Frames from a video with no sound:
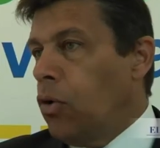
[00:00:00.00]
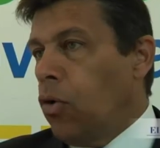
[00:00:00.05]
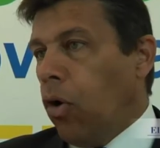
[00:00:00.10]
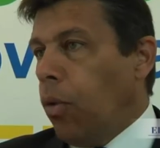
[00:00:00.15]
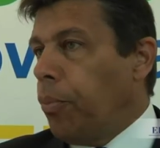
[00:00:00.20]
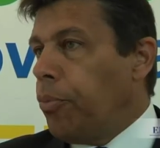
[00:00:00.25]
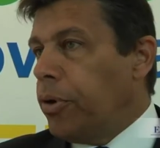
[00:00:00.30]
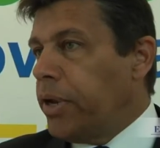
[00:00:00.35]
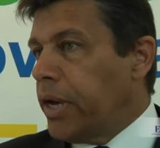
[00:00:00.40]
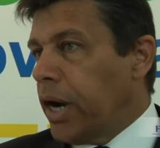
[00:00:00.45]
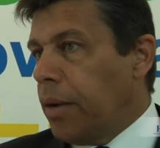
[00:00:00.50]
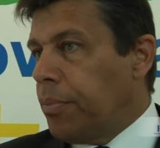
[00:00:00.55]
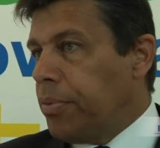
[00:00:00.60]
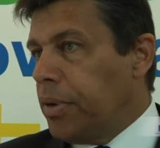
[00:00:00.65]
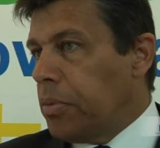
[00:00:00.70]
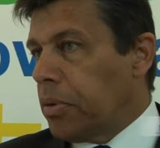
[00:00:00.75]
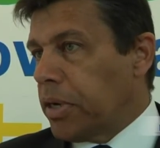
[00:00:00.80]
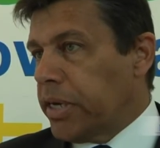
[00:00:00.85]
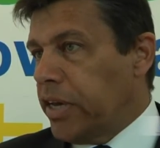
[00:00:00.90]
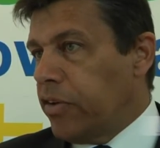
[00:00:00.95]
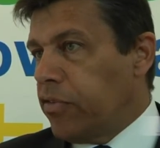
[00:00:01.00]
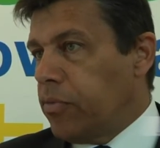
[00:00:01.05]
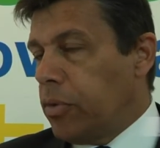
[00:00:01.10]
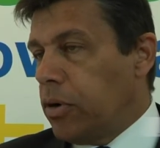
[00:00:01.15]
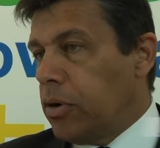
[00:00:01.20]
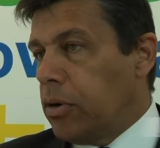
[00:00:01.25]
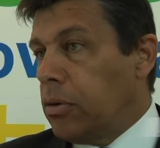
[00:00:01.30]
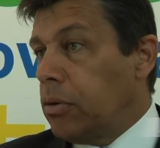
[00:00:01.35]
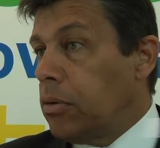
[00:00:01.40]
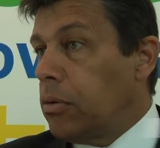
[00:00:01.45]
On peut les rappeler
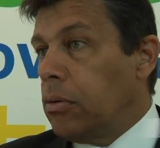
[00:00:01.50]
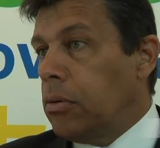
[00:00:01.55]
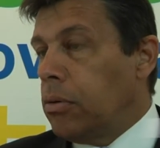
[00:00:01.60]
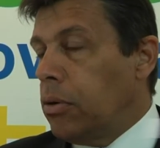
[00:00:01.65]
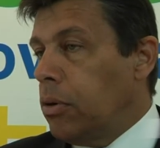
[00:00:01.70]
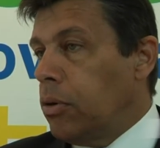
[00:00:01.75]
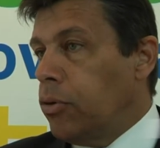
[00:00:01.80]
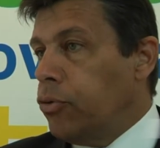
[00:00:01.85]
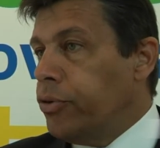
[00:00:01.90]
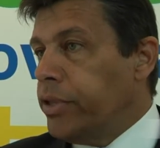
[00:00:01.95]
brièvement, euh,